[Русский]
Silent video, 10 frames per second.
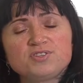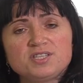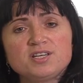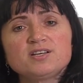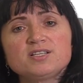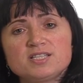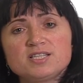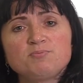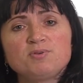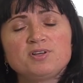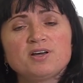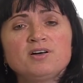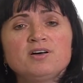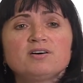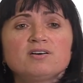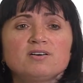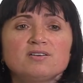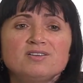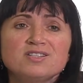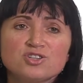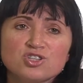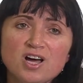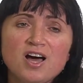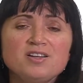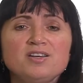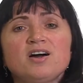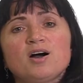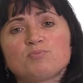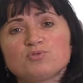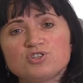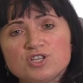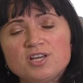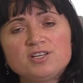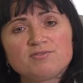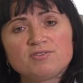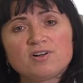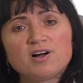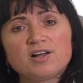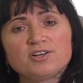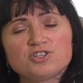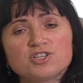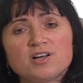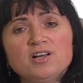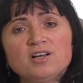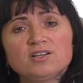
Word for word: все степени а, недержания, опущения влагалища,